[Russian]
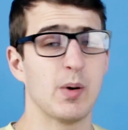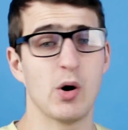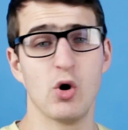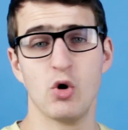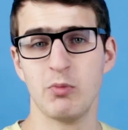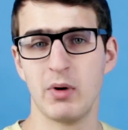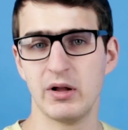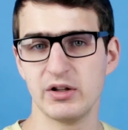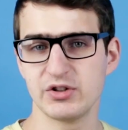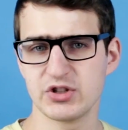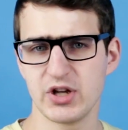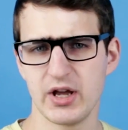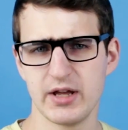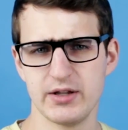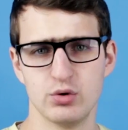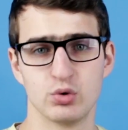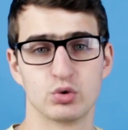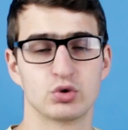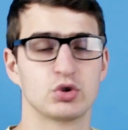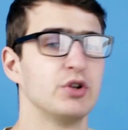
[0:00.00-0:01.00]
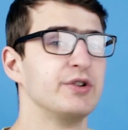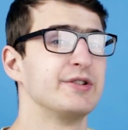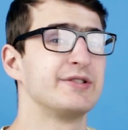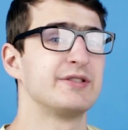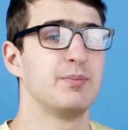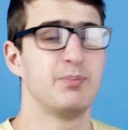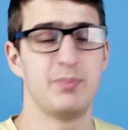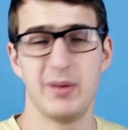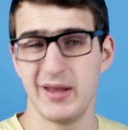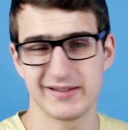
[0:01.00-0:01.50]
По умолчанию, то
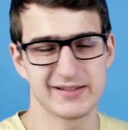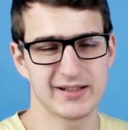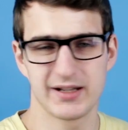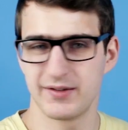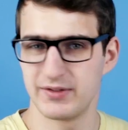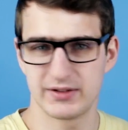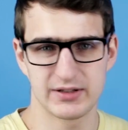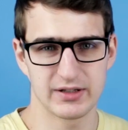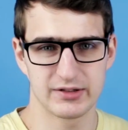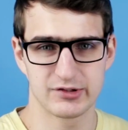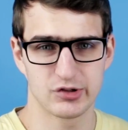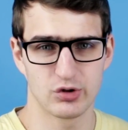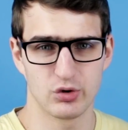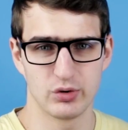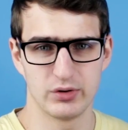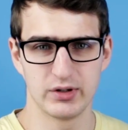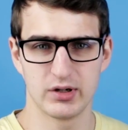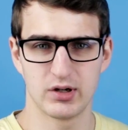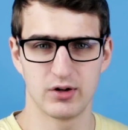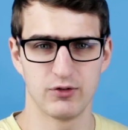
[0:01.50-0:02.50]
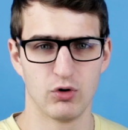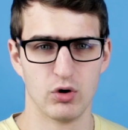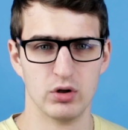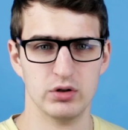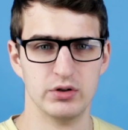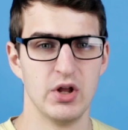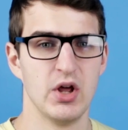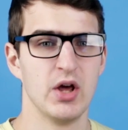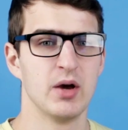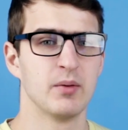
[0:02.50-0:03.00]
есть без гравитационных
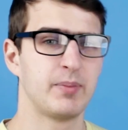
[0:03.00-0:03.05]
волн,